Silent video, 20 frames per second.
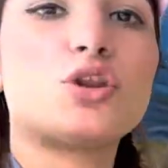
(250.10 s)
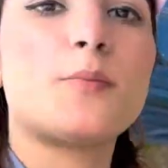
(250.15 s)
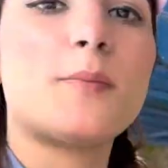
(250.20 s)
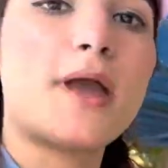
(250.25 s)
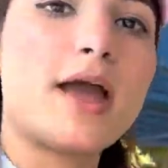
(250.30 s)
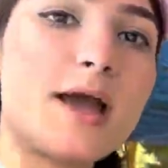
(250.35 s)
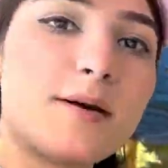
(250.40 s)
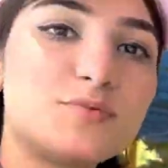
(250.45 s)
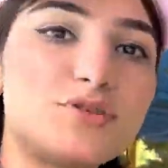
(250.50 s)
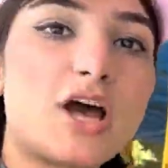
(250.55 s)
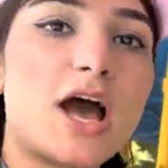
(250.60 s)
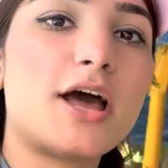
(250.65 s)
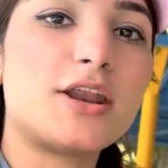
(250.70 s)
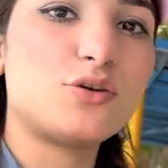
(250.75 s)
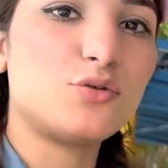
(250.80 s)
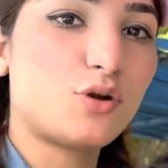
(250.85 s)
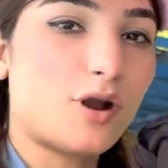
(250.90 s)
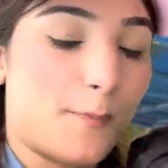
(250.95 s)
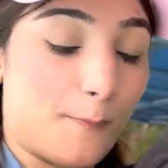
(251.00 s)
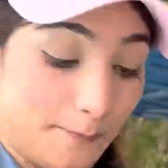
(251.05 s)
तो मैं अब जा
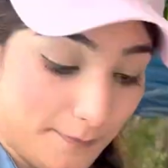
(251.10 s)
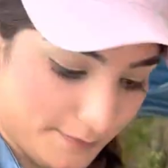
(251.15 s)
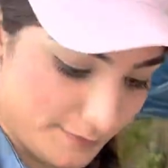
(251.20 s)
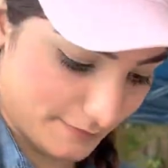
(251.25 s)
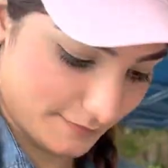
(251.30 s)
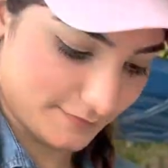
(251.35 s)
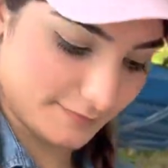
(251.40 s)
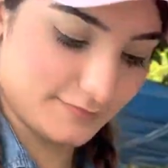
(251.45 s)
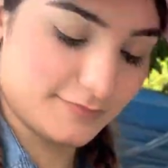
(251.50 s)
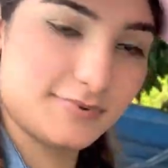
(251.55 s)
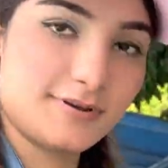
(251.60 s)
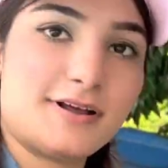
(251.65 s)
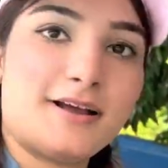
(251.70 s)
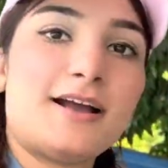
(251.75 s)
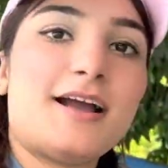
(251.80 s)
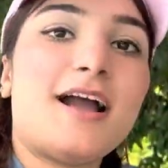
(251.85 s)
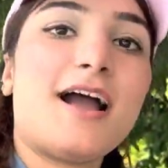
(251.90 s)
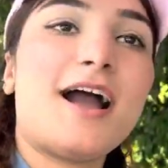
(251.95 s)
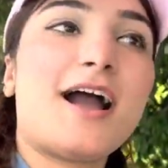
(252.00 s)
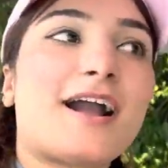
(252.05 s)
रही हूँ कप,
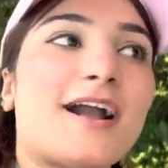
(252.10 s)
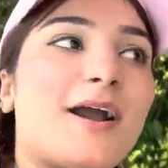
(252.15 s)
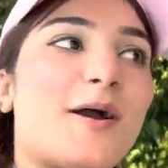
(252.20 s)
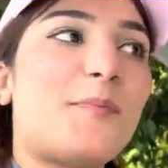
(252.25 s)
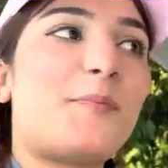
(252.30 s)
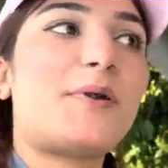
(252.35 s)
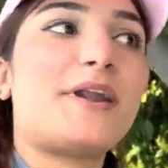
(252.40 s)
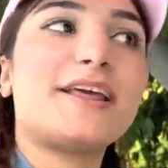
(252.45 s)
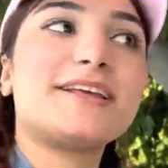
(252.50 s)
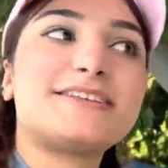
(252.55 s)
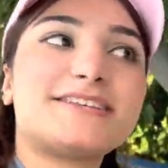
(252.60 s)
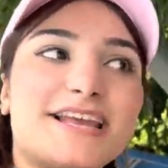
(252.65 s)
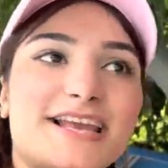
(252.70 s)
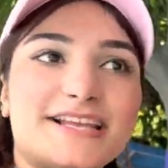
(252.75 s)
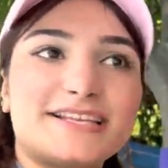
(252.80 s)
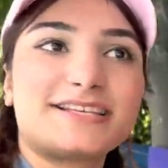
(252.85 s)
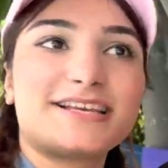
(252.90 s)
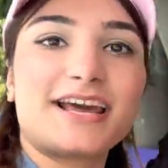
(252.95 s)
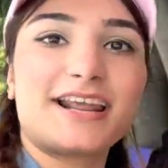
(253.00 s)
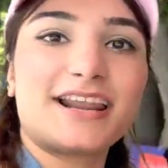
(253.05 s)
कपड़े
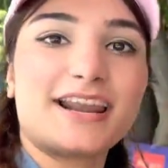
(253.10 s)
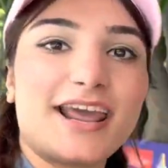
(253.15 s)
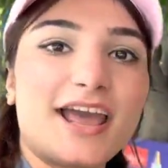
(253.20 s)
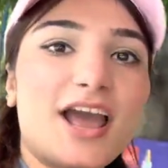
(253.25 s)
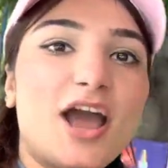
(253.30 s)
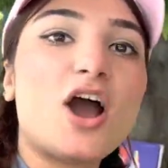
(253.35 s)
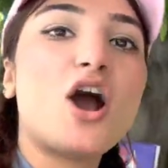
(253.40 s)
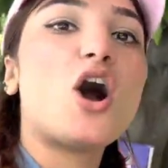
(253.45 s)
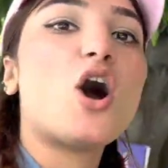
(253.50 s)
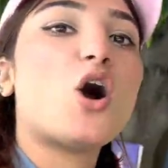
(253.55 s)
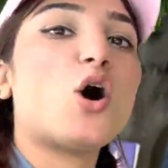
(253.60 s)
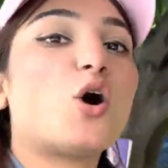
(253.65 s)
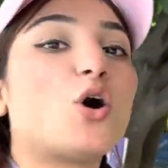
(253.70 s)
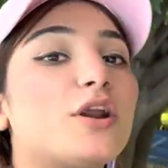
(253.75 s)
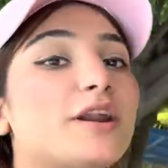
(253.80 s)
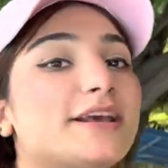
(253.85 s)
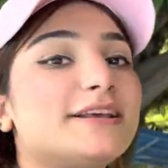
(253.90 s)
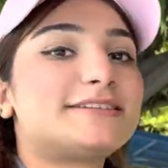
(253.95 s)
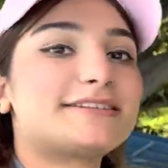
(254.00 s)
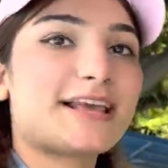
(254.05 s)
चेंज करने
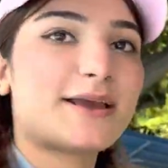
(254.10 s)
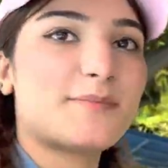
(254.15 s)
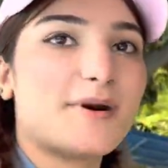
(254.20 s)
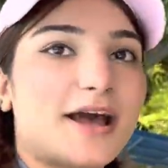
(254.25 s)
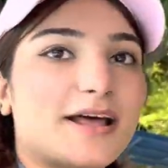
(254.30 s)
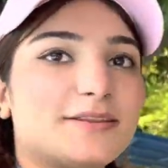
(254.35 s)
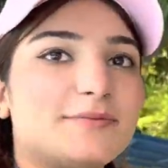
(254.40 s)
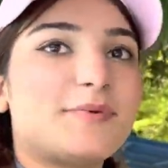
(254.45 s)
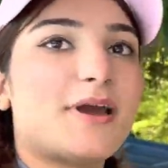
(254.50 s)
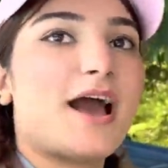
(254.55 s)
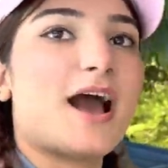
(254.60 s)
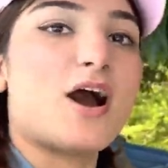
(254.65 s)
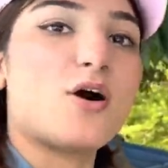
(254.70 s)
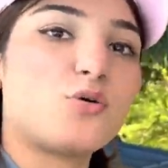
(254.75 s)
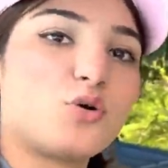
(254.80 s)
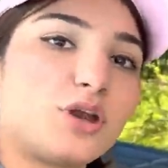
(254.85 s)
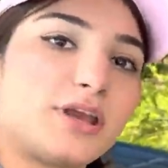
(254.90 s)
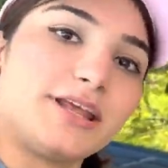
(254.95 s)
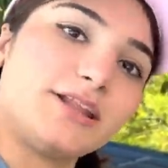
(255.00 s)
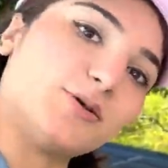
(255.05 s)
और इसके बाद मैं
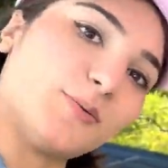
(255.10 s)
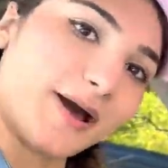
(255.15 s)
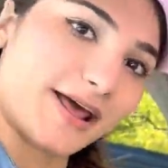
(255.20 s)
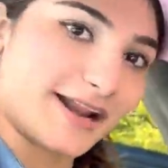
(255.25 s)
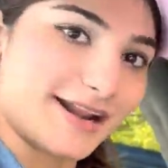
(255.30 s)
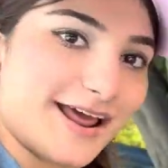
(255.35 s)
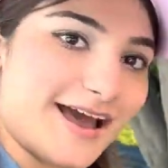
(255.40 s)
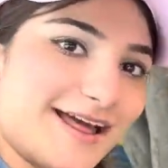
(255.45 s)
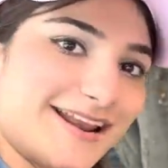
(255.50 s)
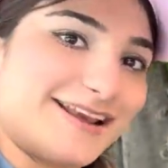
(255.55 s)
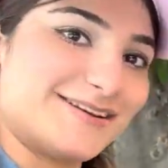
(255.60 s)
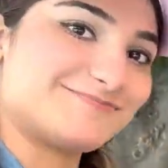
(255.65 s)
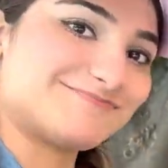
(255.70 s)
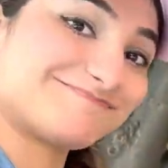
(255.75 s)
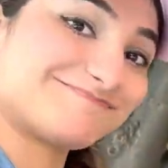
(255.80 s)
आऊँगी दोबारा नहाने